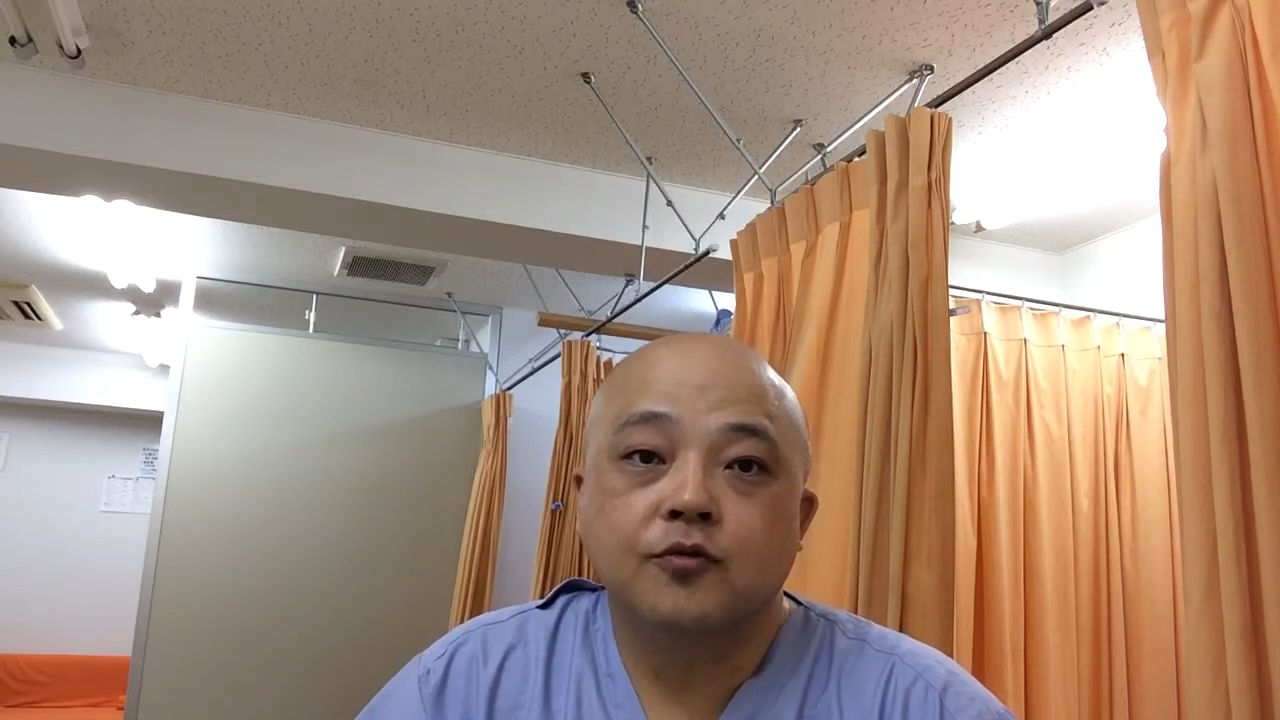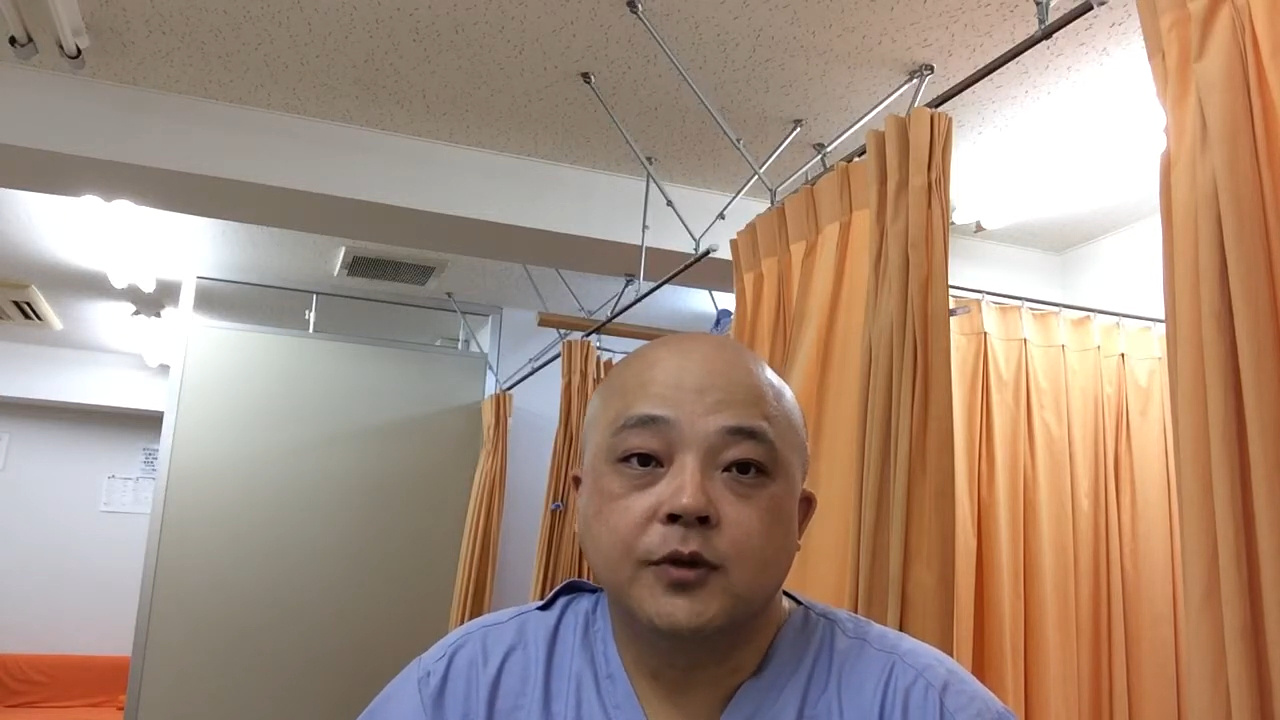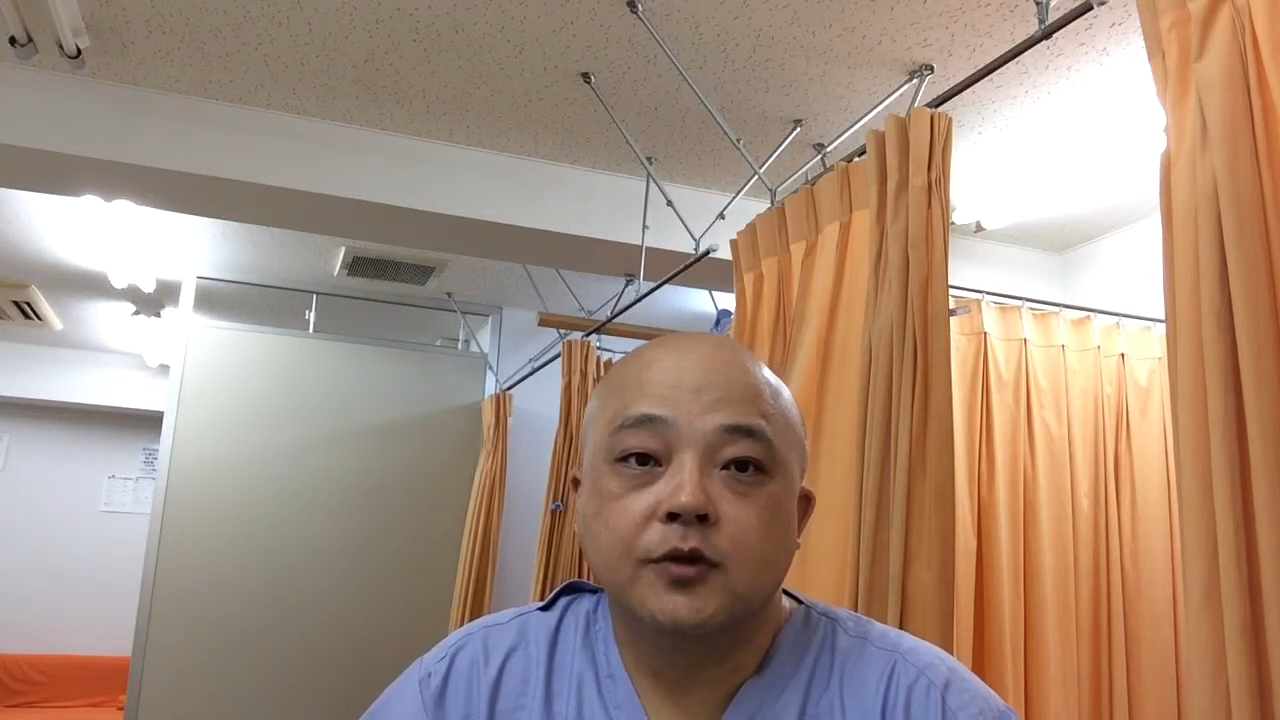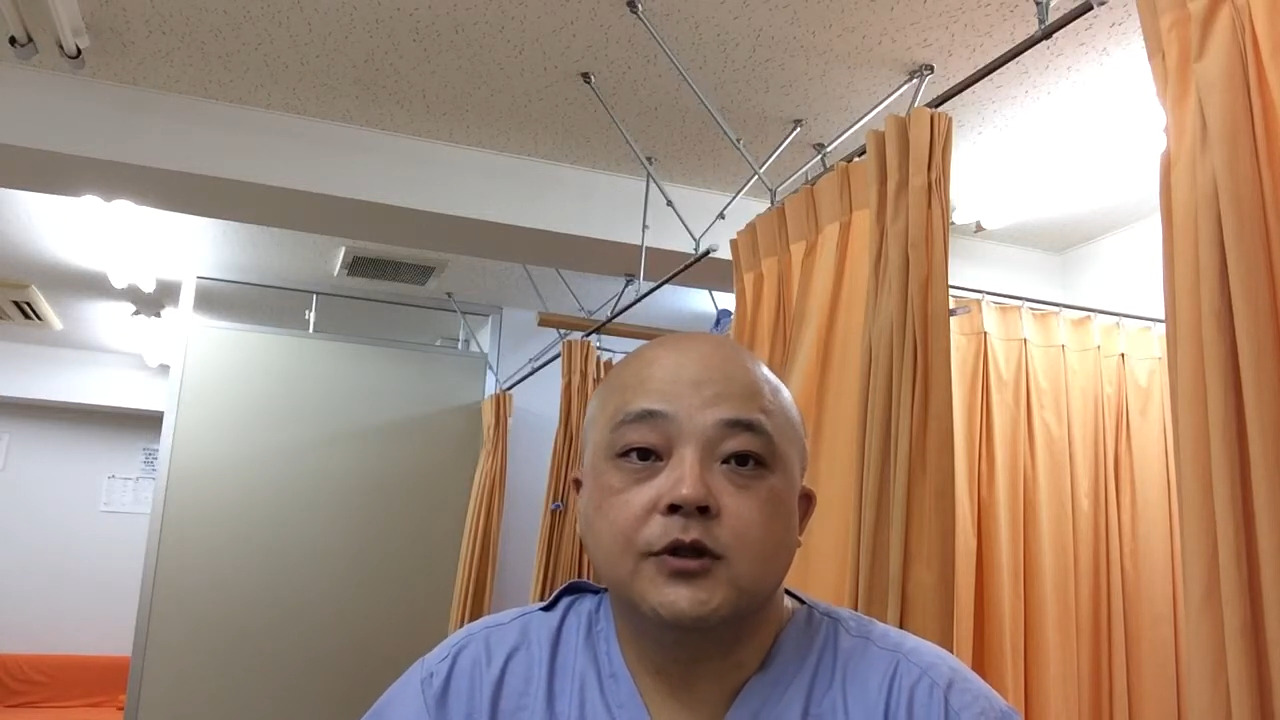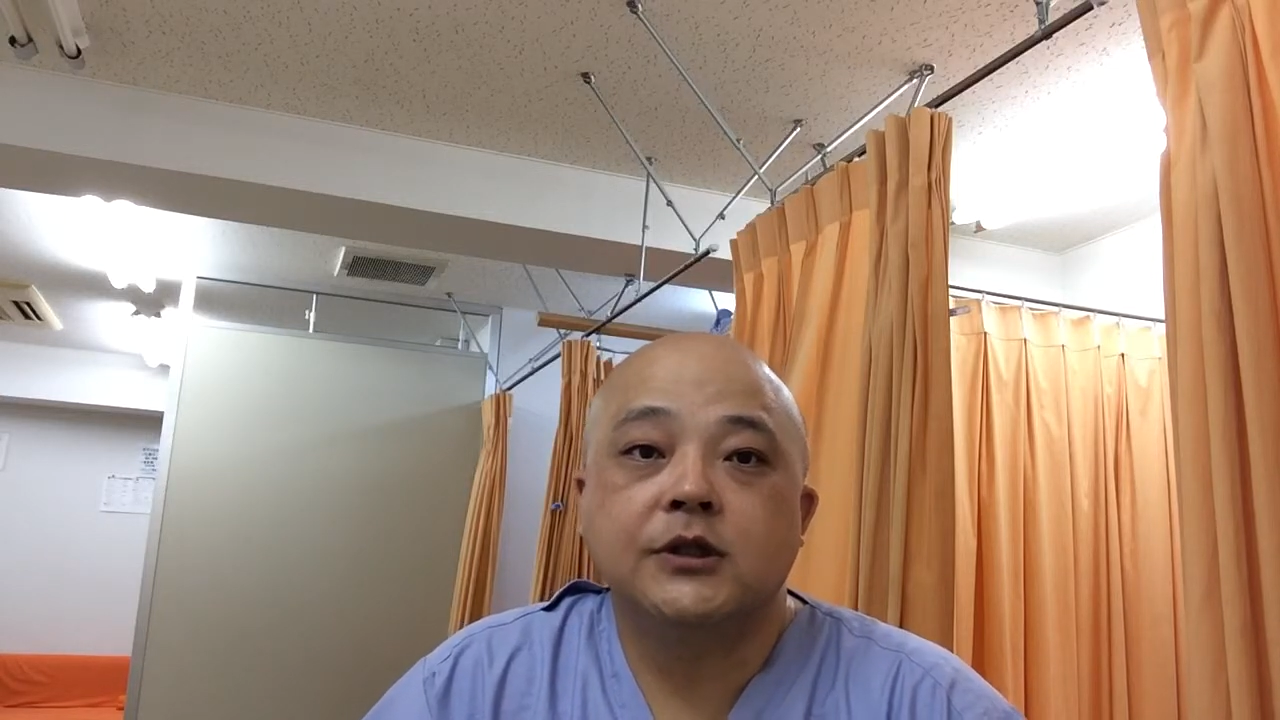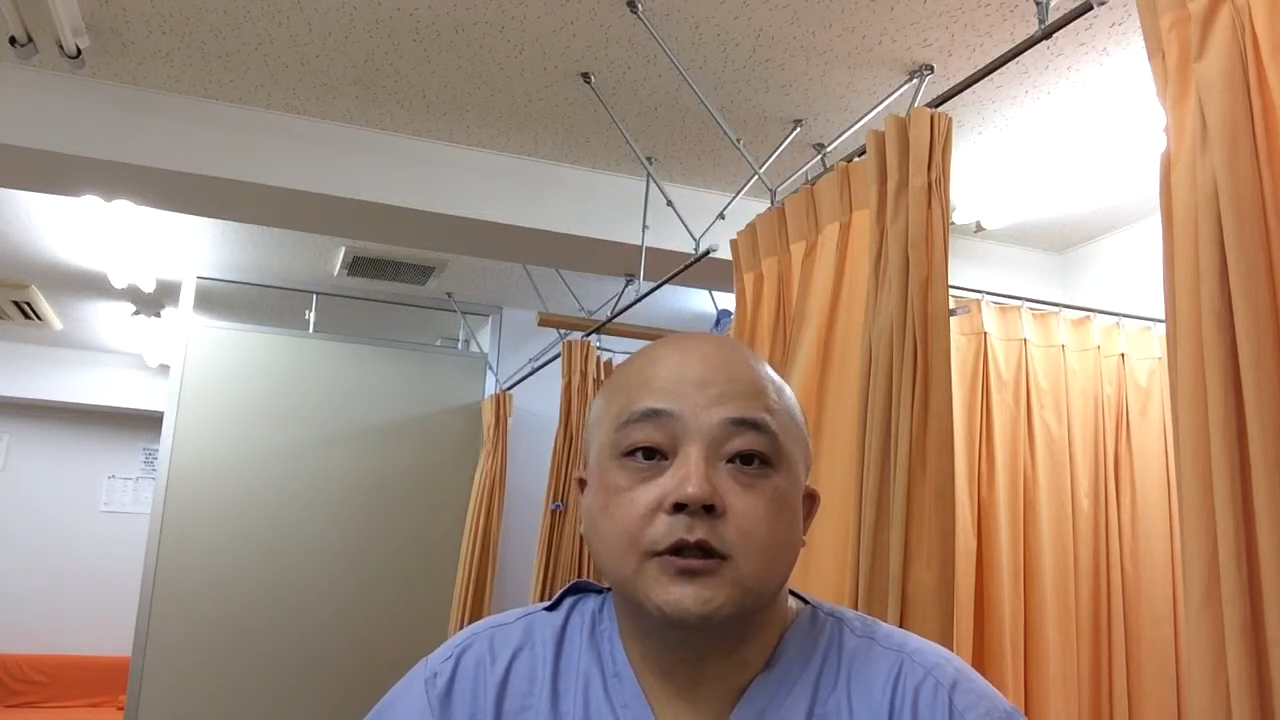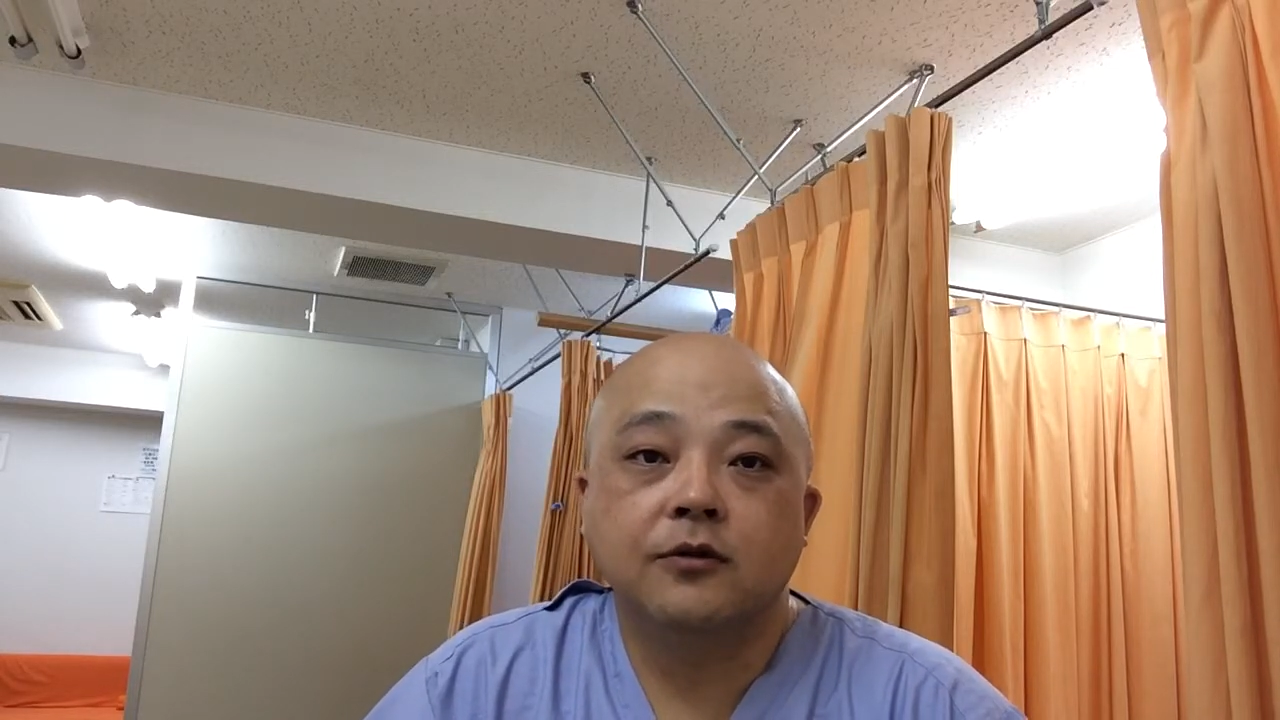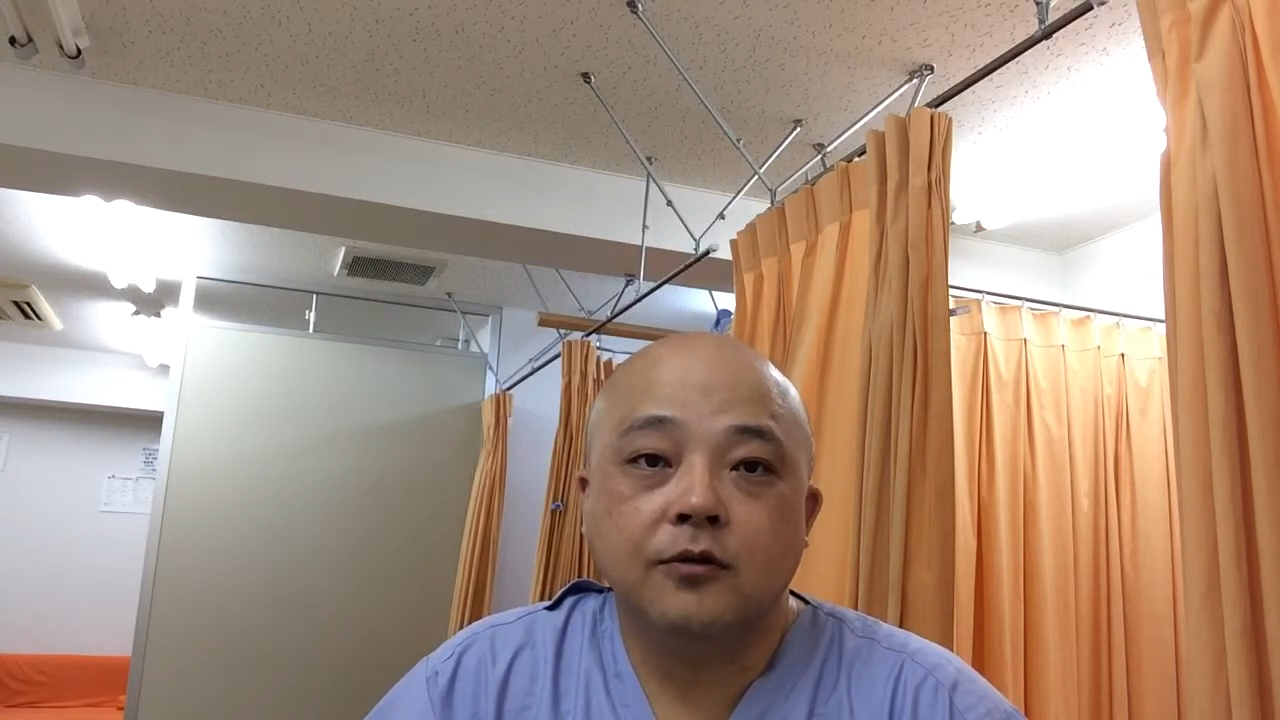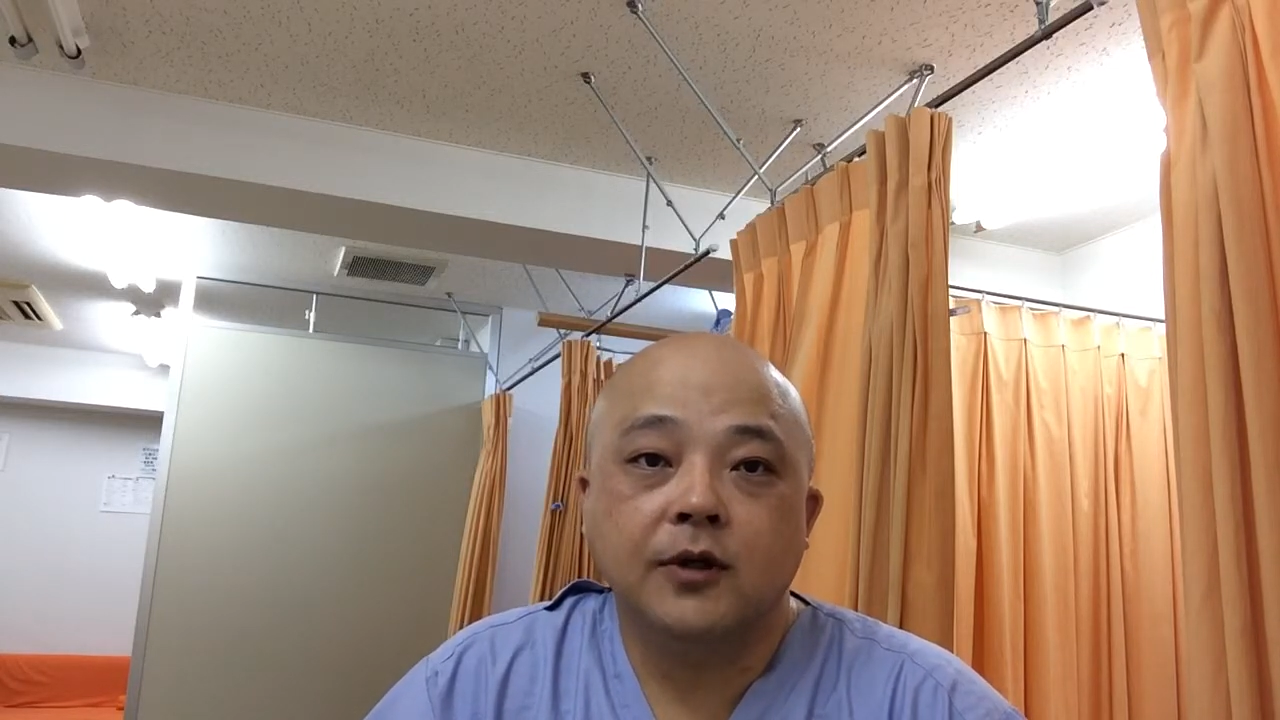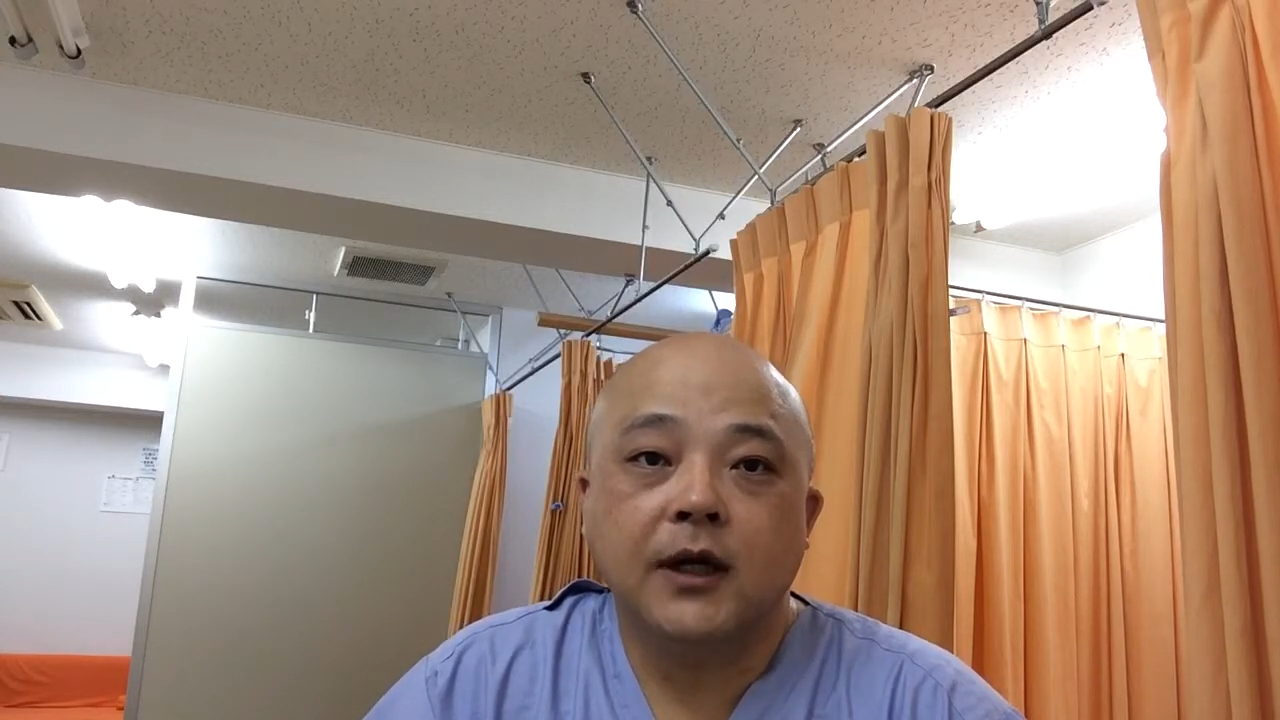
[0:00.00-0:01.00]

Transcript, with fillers: 美容鍼の